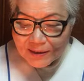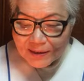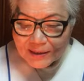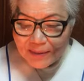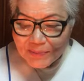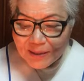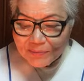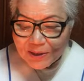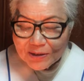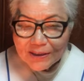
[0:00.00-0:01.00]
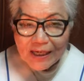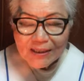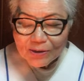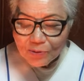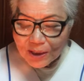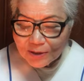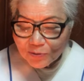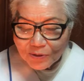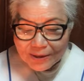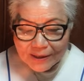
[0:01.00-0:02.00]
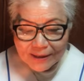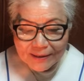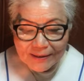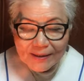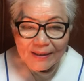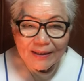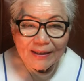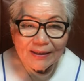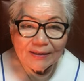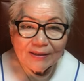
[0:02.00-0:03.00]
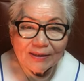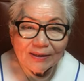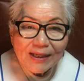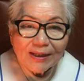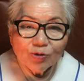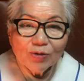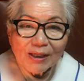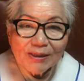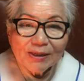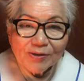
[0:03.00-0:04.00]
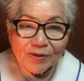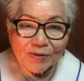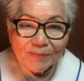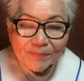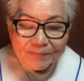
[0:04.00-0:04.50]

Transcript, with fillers: 예, 삼남매를 잘 키워가지고 이제 예, 그다 출가를 시켰어요.